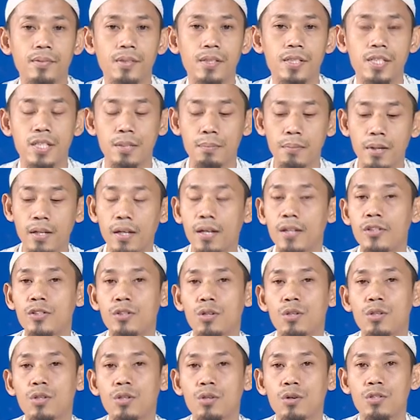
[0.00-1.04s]
Sebagai
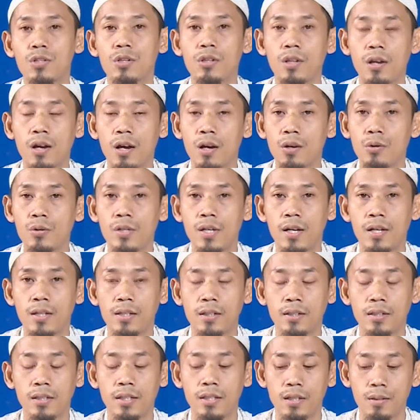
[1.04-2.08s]
contoh saudaraku yang
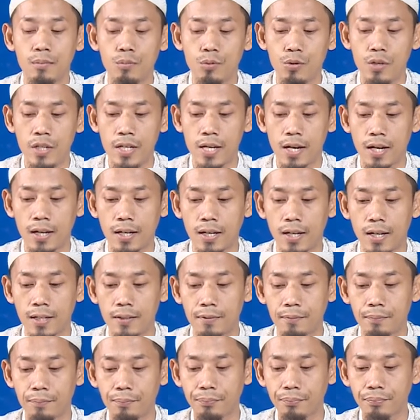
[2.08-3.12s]
kita
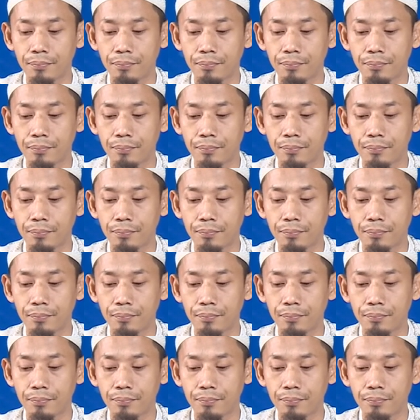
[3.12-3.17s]
muliakan.